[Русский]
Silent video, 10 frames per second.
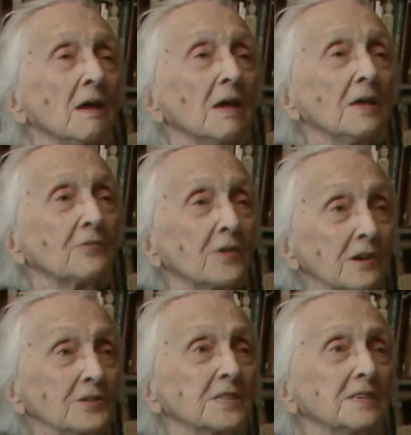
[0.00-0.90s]
И в
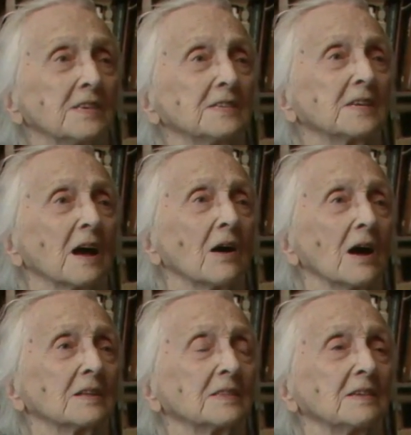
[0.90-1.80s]
каждой есть
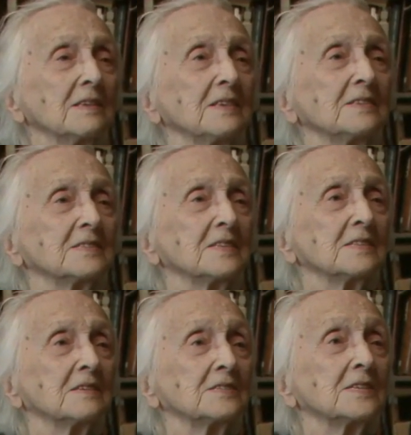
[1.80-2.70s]
какое-то
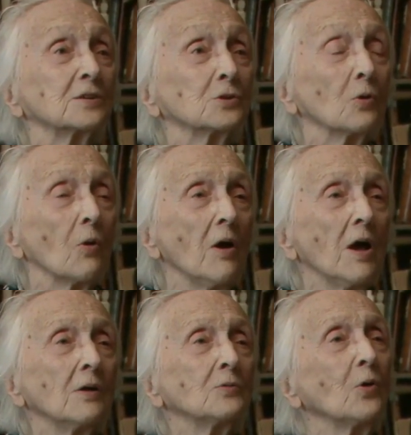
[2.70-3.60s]
истинное зерно.
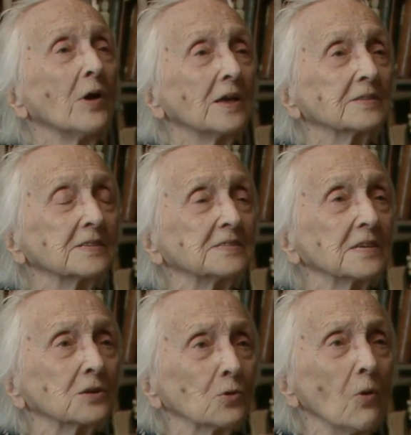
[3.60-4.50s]
Но это
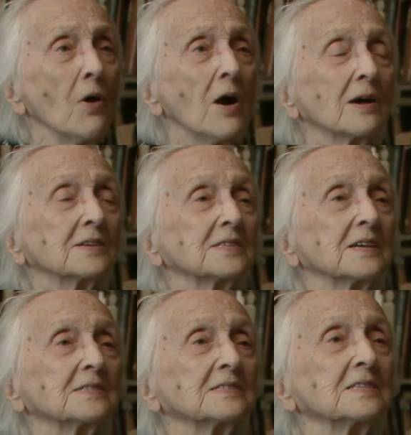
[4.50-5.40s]
зерно
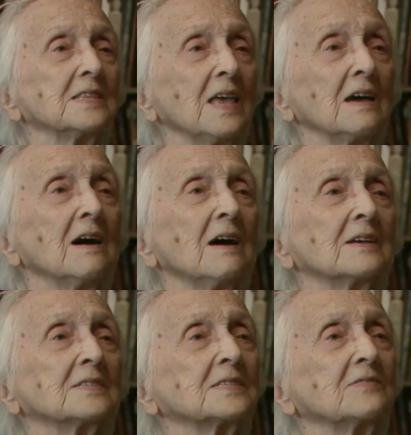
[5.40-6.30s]
касается не
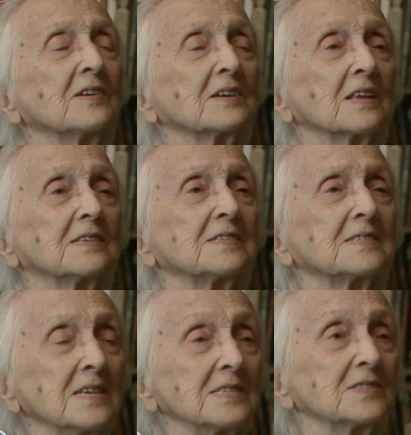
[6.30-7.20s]

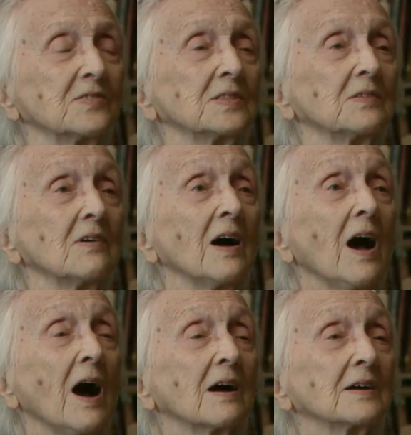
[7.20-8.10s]
сверхъестественного,
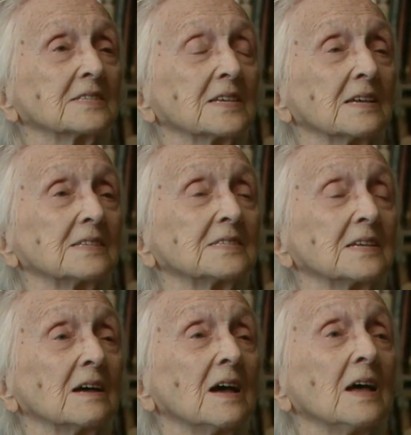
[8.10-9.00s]
а
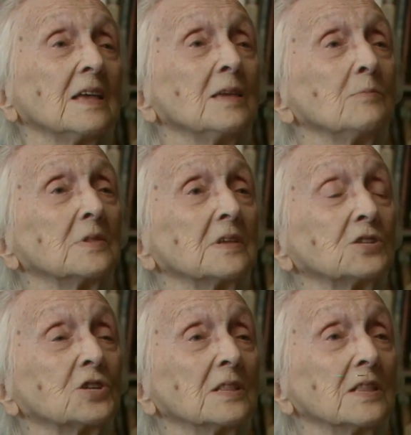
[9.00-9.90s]
касается именно
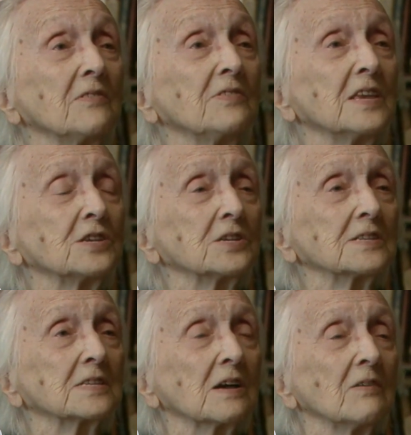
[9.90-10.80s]

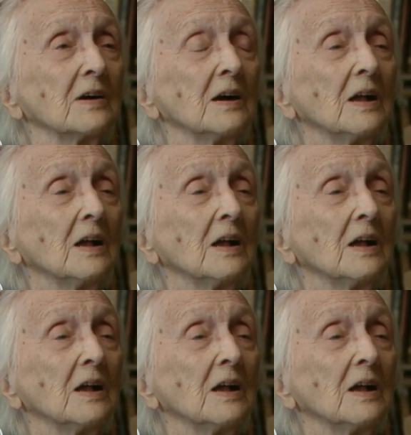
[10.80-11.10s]
человеческого.